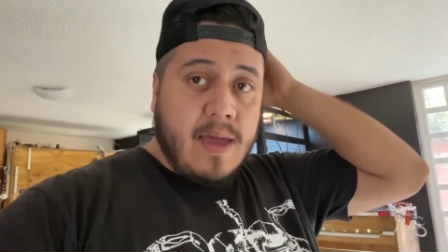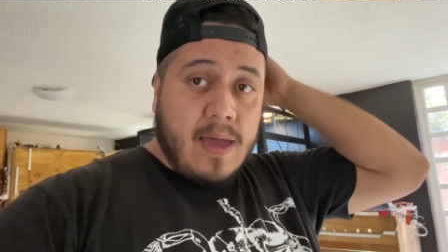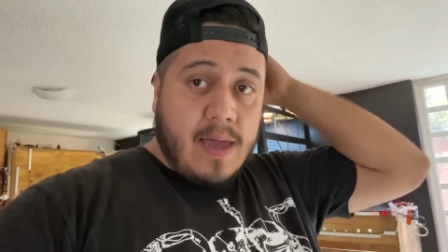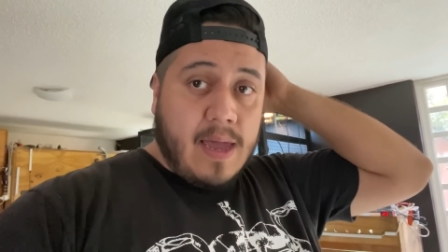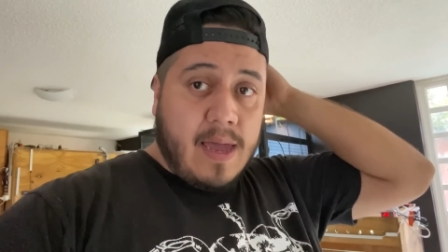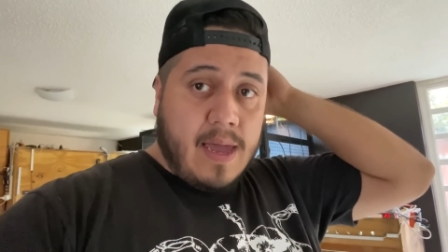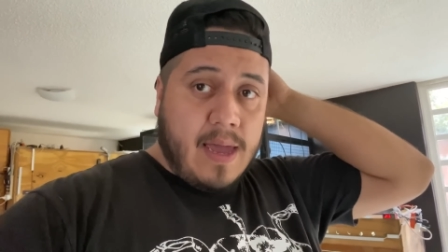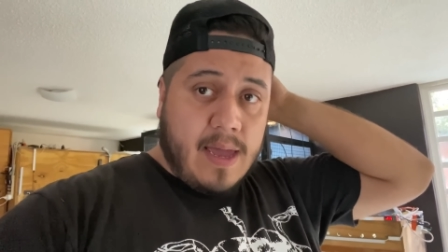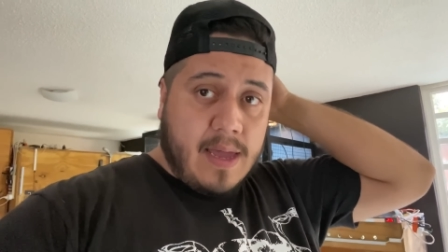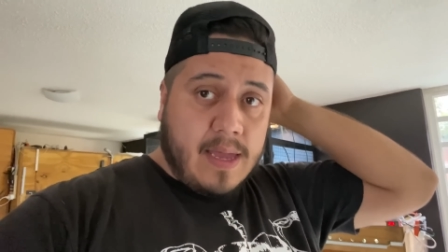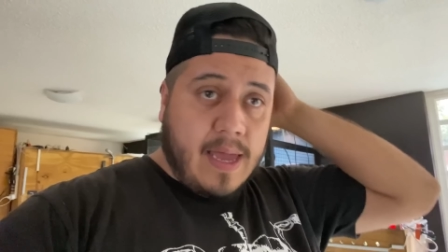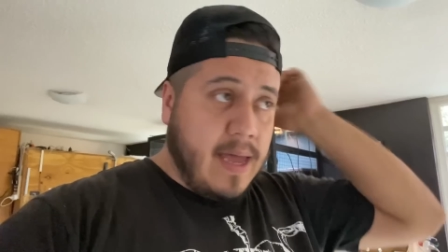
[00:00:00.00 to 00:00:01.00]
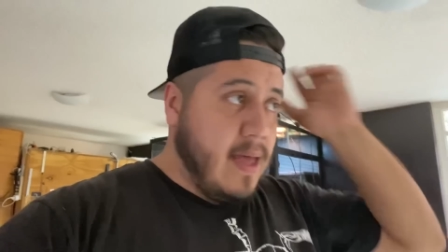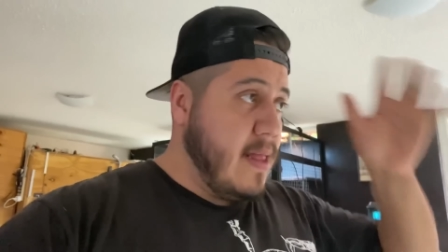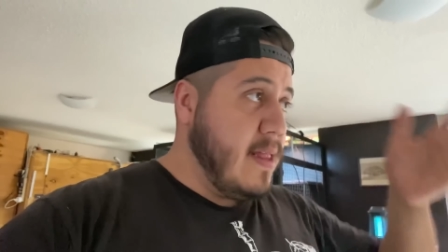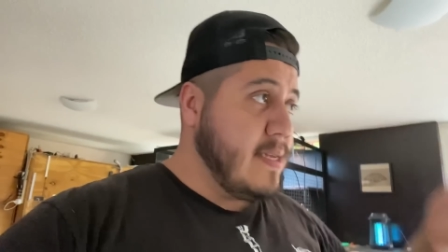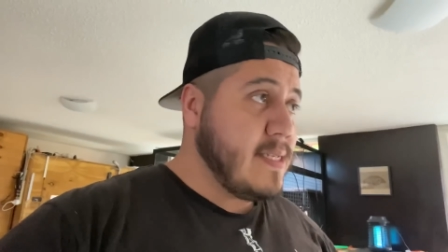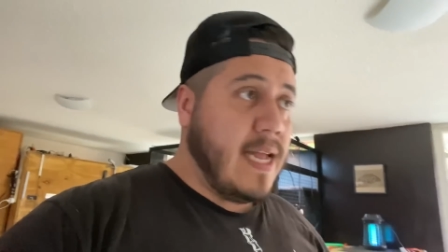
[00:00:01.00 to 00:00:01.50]

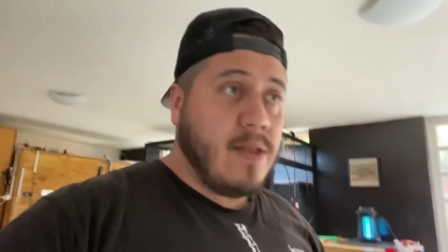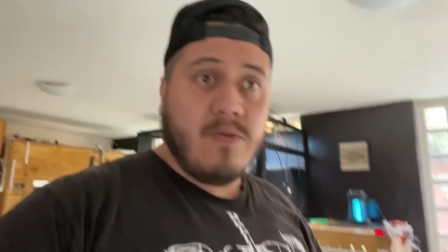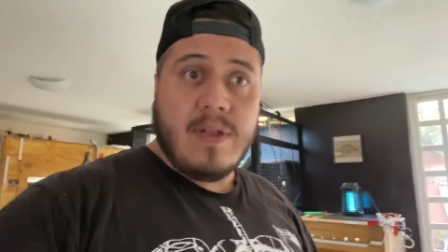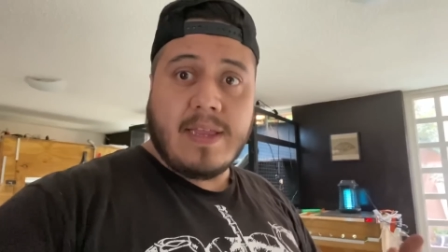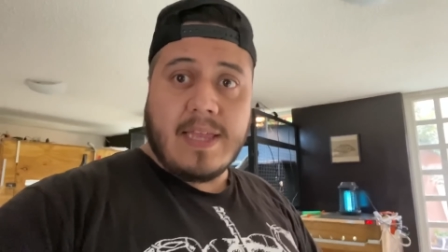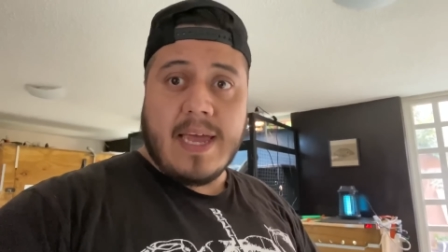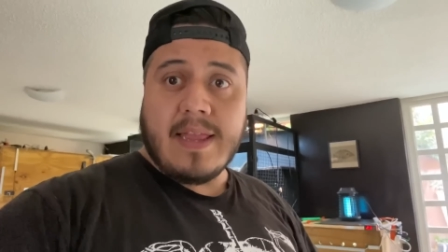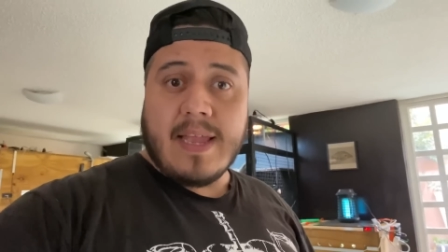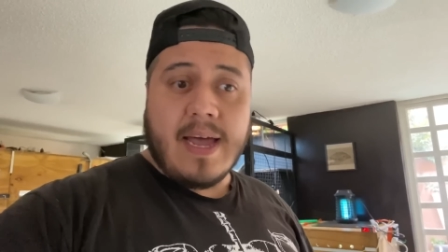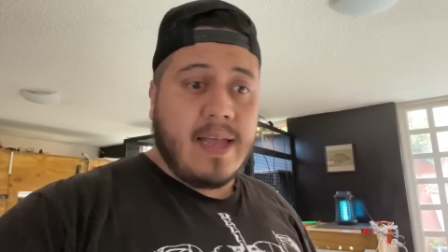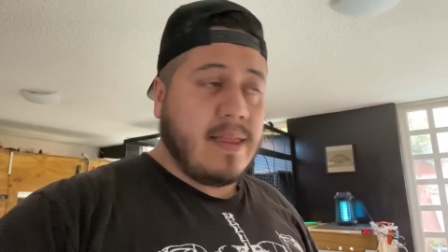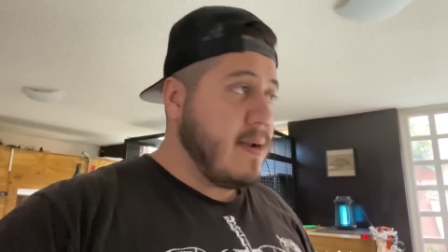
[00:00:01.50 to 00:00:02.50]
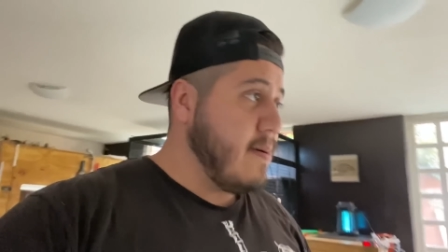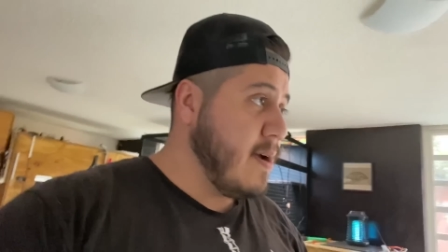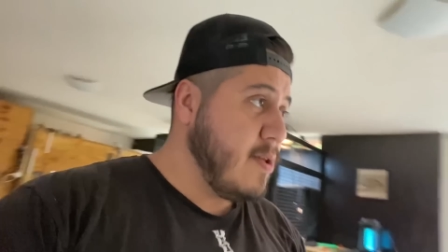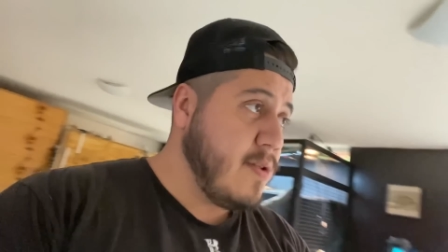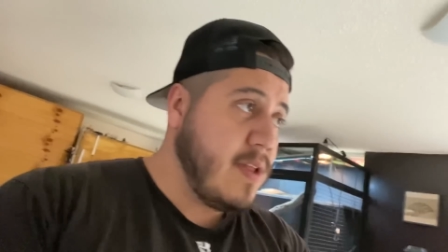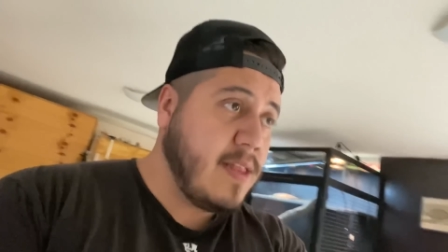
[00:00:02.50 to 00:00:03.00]
quien está en una tienda, trabaja
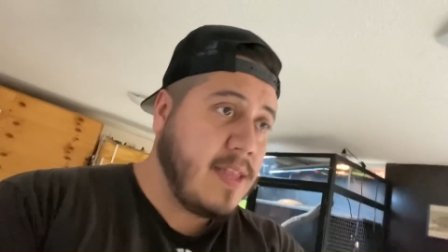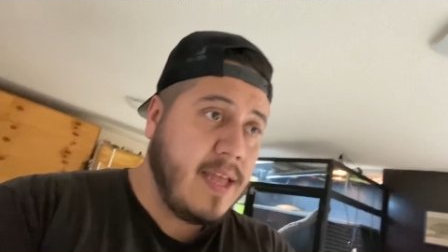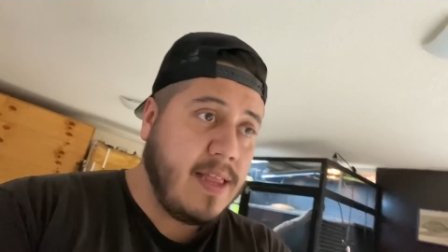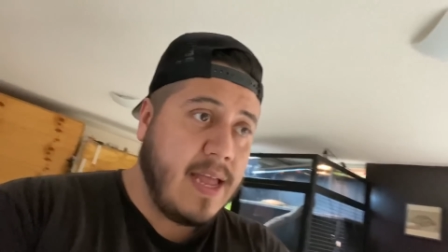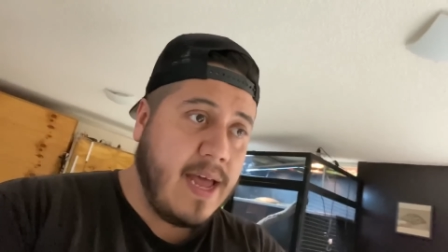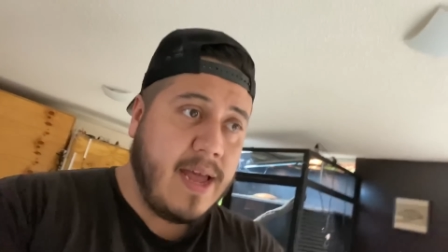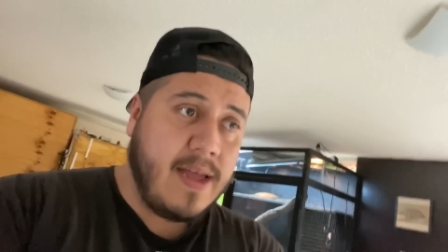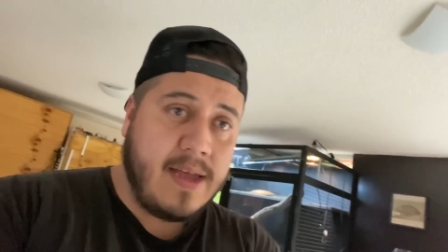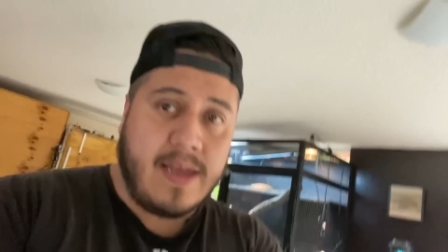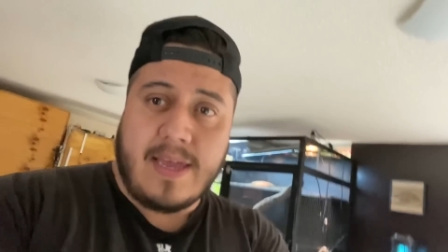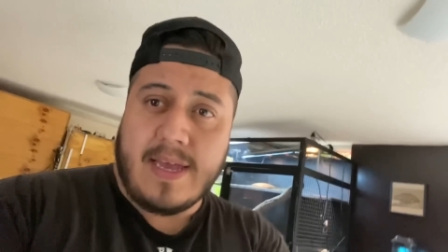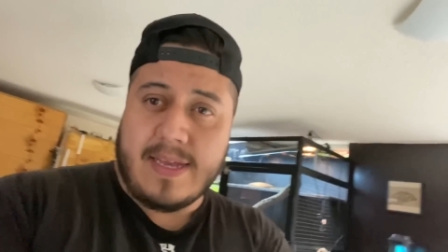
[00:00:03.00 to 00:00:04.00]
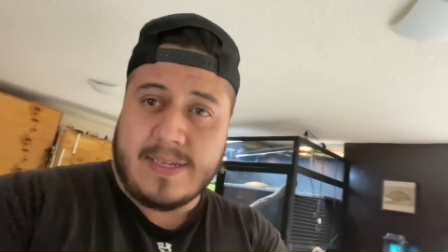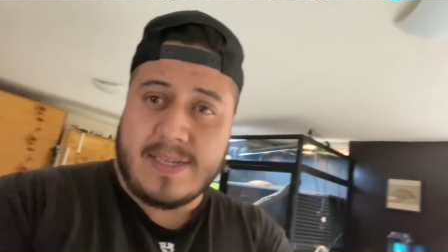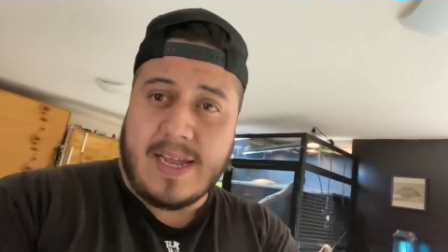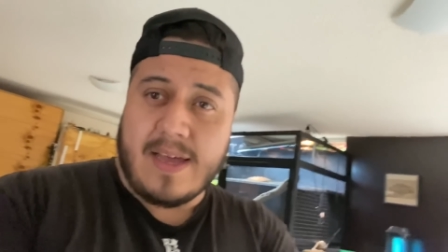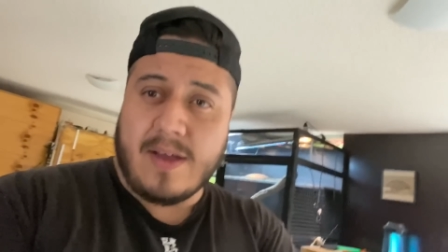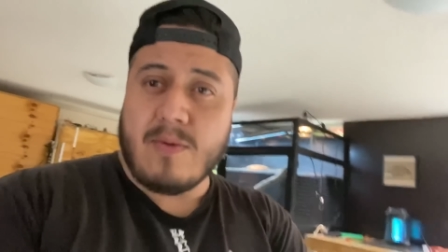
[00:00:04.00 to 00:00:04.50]
en una tienda, ahí
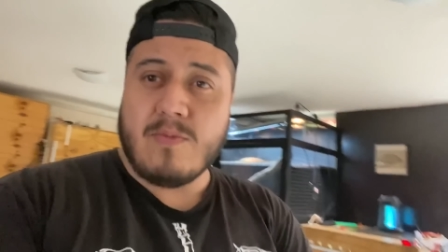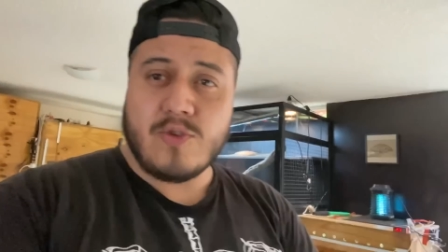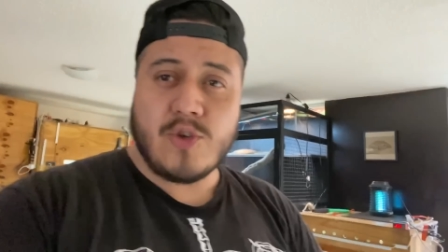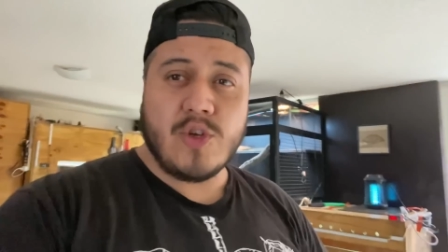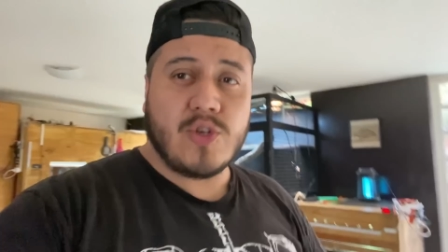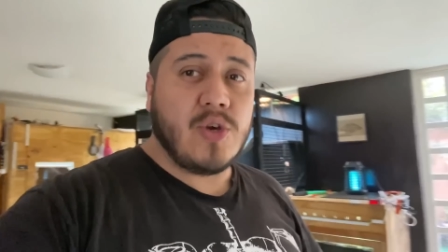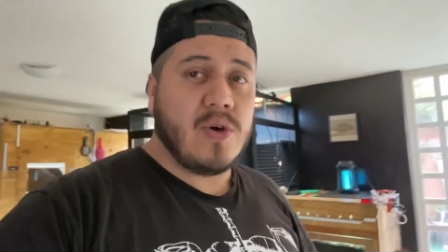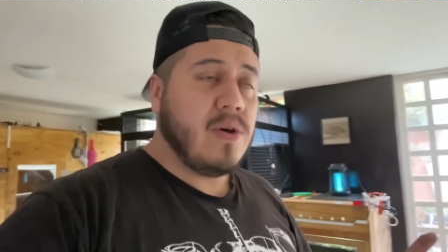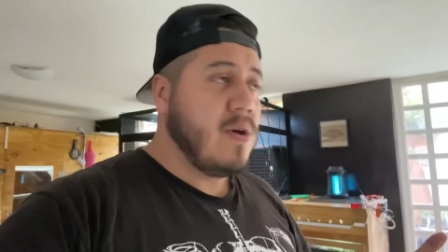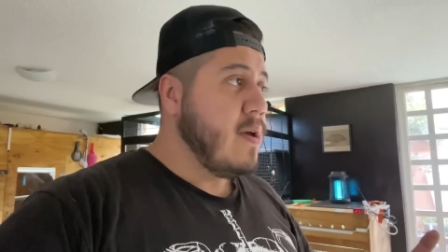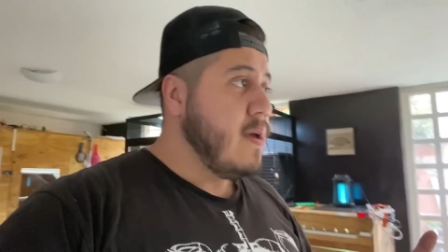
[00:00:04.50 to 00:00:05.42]
está como socio,